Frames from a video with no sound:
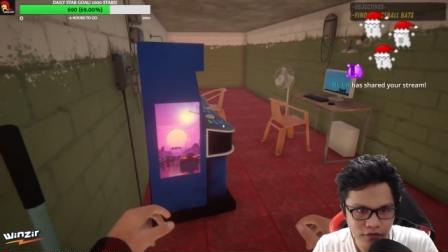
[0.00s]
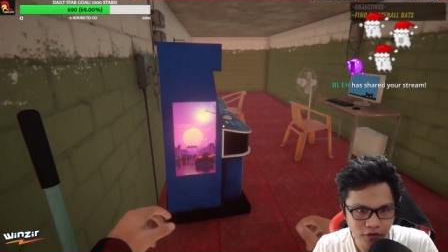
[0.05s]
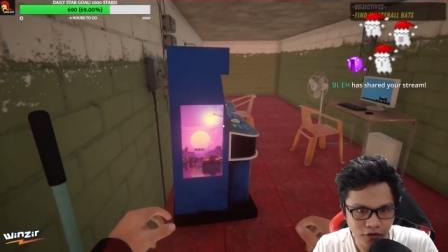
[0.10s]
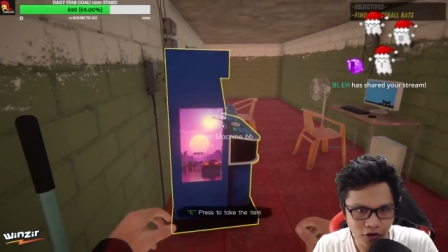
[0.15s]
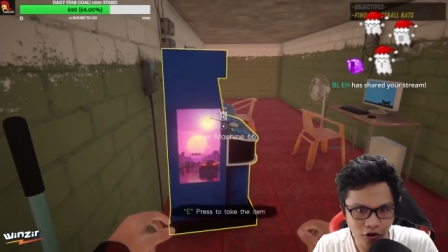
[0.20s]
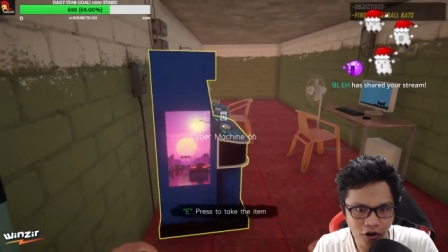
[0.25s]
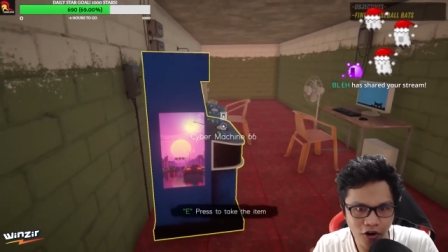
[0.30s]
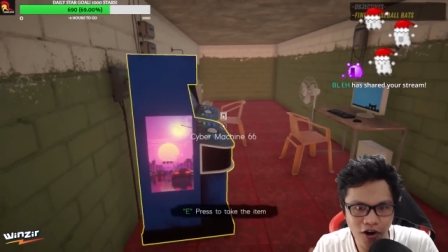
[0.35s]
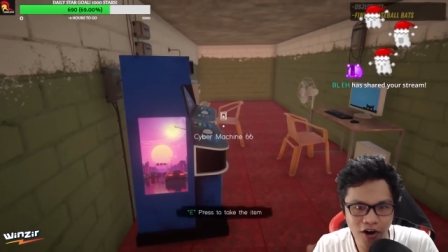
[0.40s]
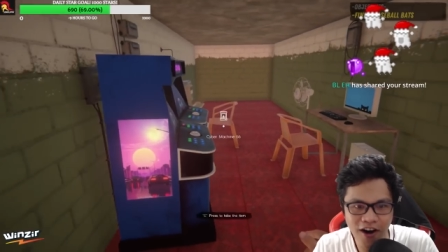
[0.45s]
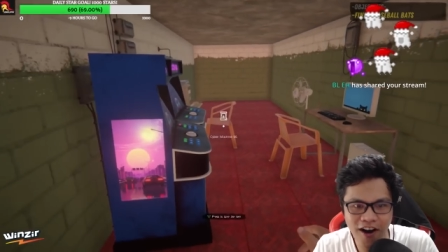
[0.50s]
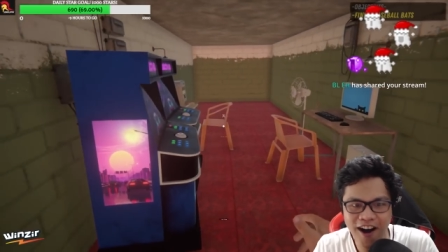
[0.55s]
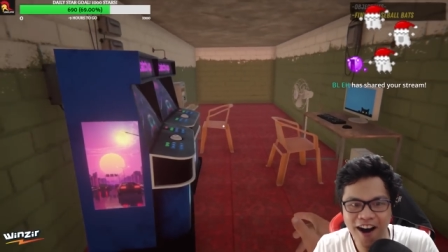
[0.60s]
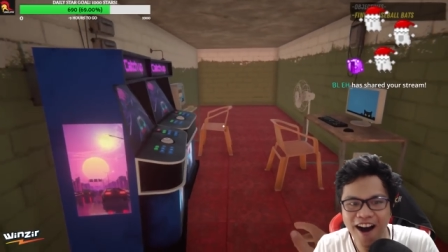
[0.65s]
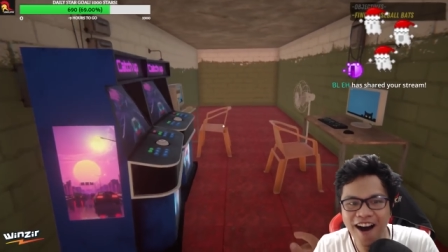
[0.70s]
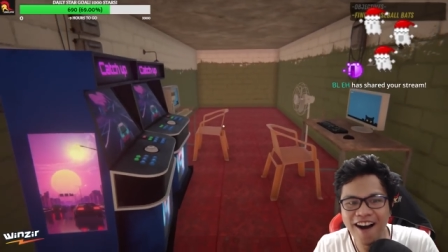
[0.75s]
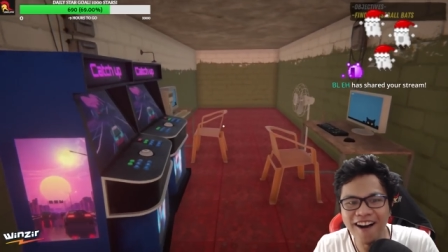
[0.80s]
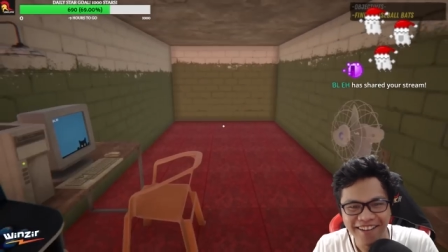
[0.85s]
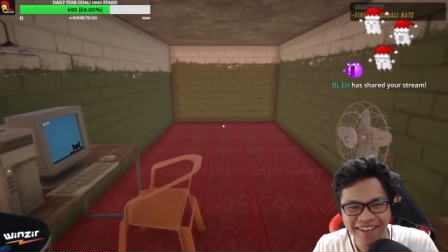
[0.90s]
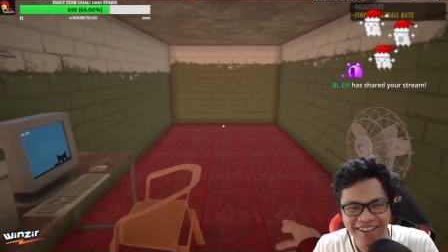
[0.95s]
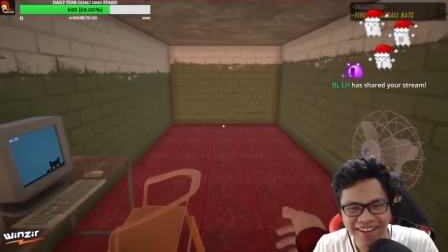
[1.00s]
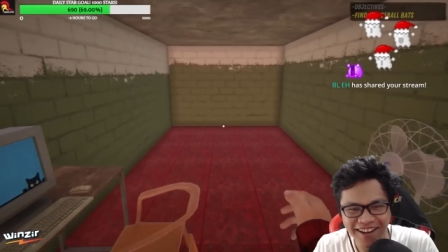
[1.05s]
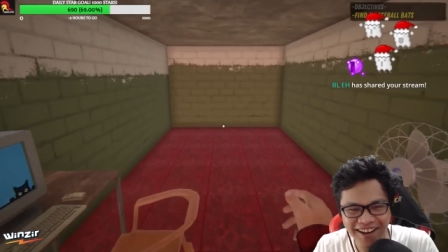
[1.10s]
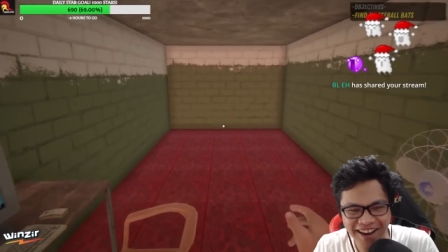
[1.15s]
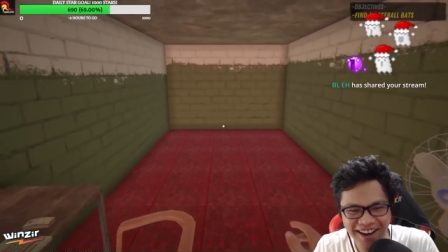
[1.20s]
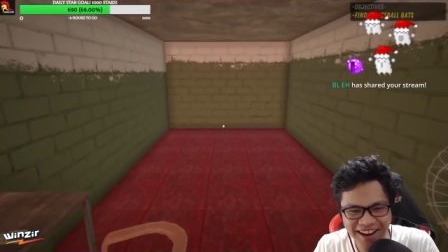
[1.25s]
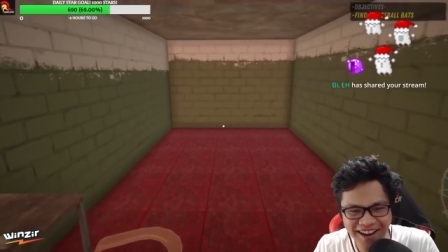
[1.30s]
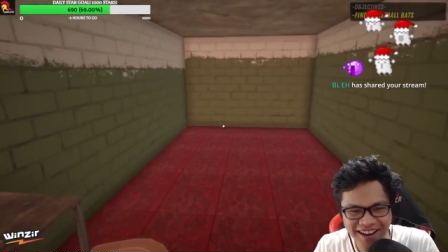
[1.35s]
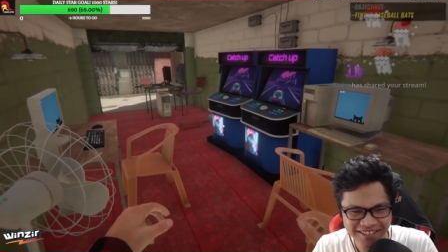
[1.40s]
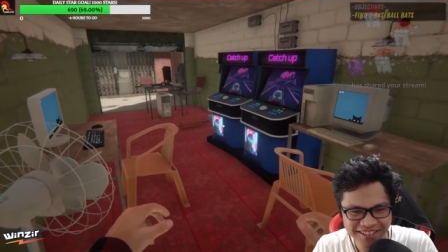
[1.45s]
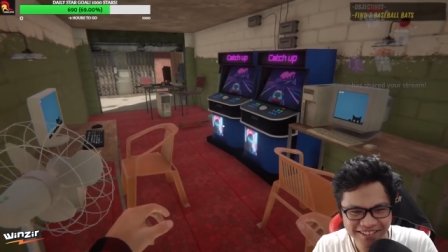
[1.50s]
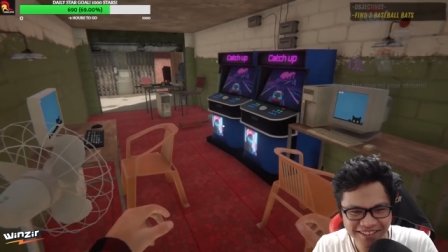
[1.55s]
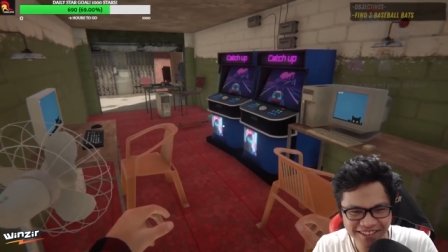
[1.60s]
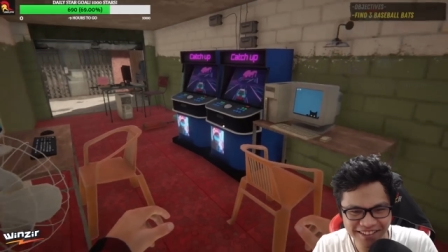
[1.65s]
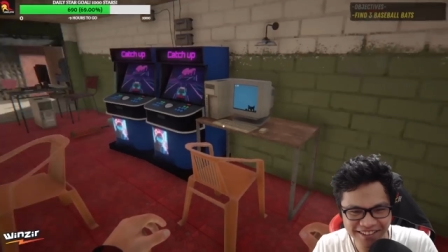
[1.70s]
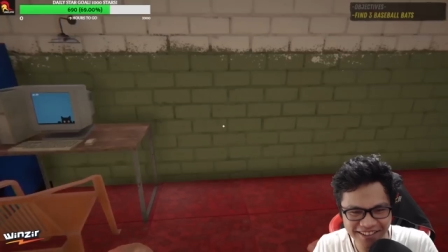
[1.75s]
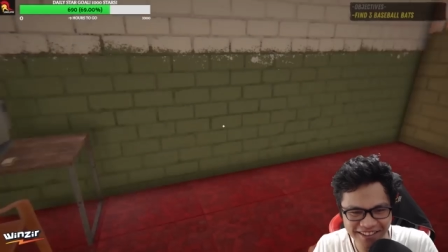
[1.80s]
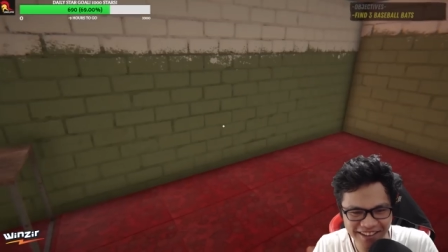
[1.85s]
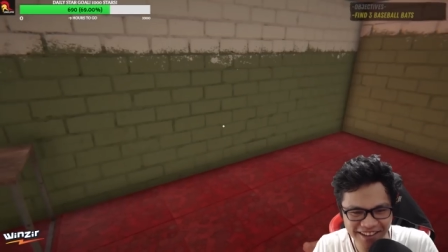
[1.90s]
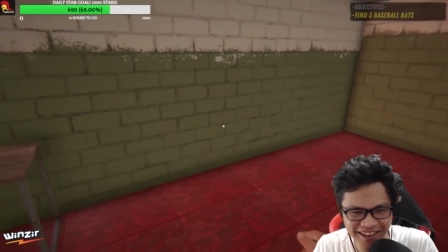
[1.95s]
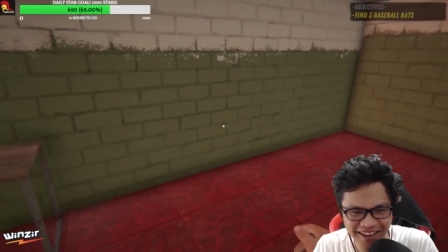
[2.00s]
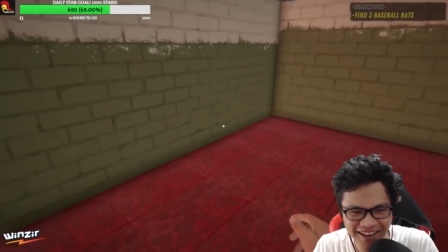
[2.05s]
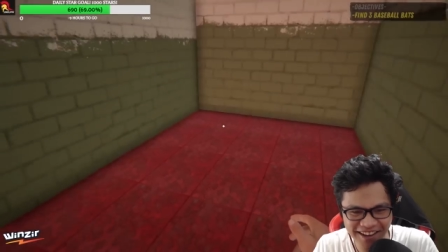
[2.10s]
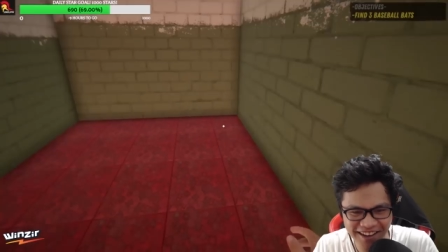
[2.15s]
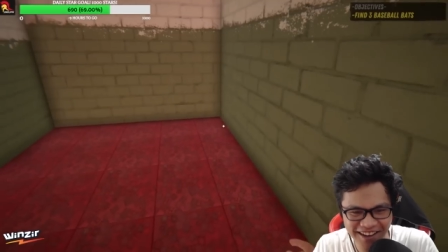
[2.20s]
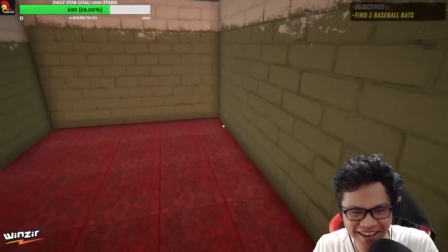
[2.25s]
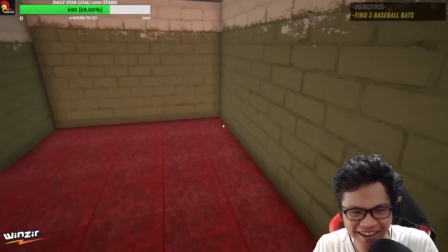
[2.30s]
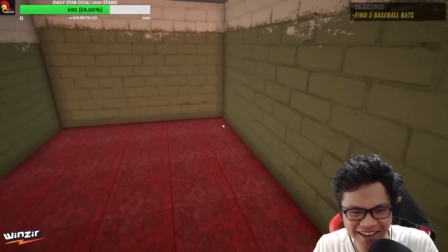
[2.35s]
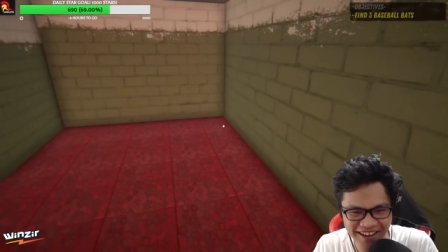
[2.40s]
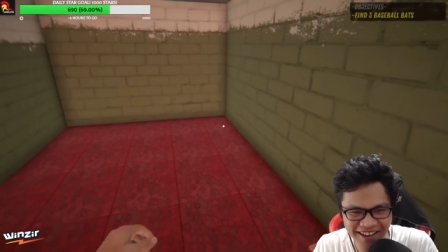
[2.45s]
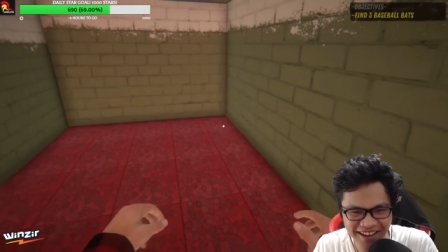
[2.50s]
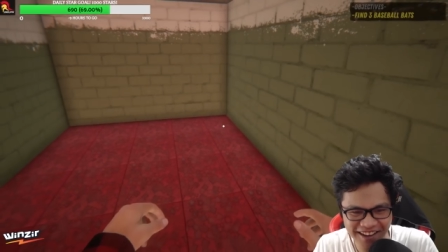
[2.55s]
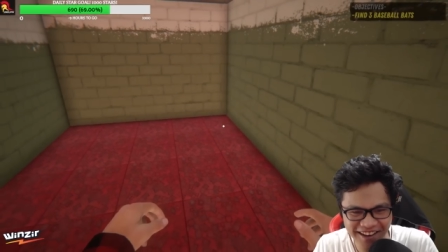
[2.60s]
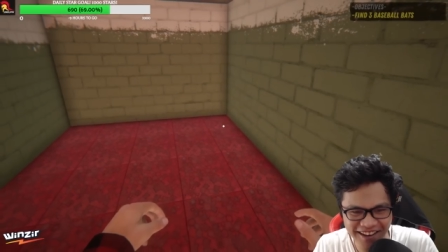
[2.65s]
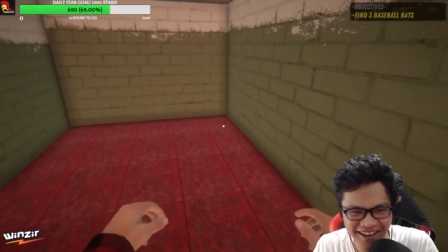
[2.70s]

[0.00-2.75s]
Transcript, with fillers: Oh! Ah! Gra! Ah!